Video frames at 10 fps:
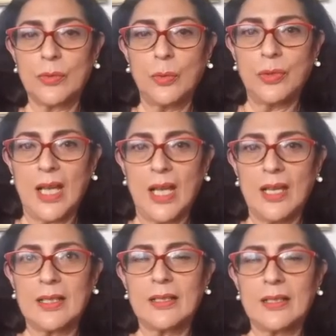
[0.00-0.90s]
Una
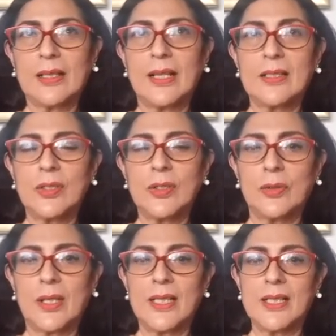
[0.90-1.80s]
creación
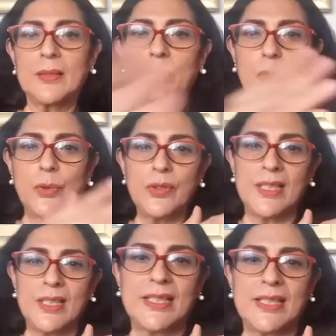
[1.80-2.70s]
que es muy
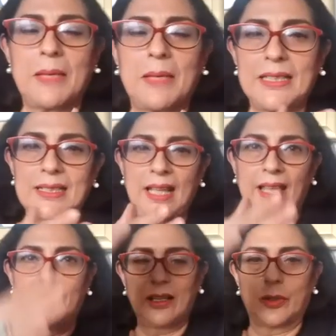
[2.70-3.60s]

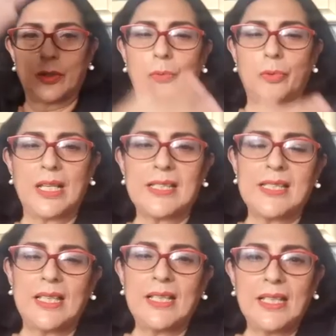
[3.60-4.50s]
sistematizada, como la
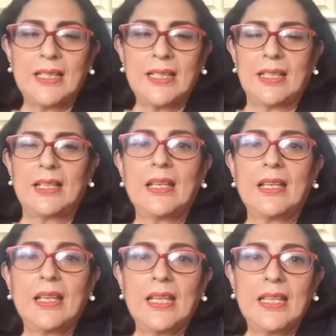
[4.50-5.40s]
serie de
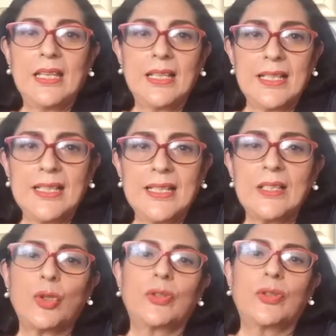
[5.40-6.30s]
iglesias
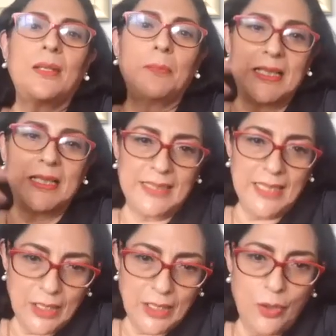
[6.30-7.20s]
donde
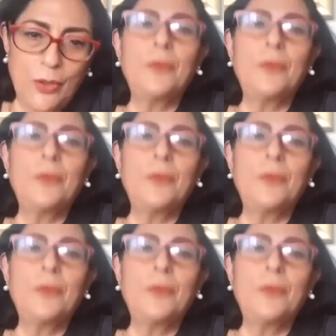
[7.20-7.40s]
investigo,